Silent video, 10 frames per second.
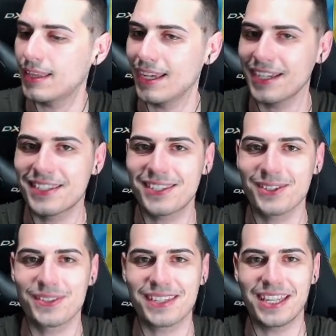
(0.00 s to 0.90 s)
Terzo
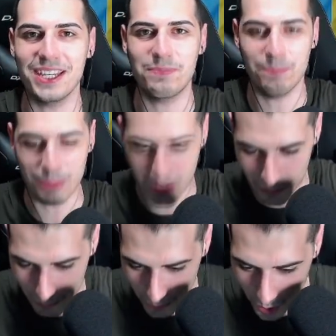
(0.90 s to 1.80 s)
skip.
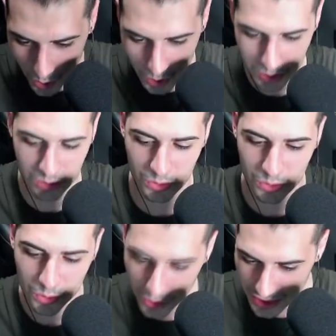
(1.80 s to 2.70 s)
Molto
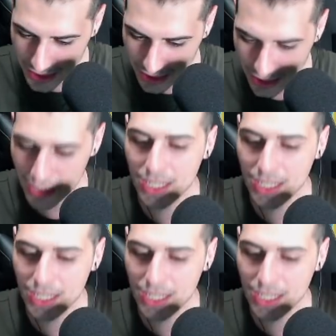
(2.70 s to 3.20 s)
good.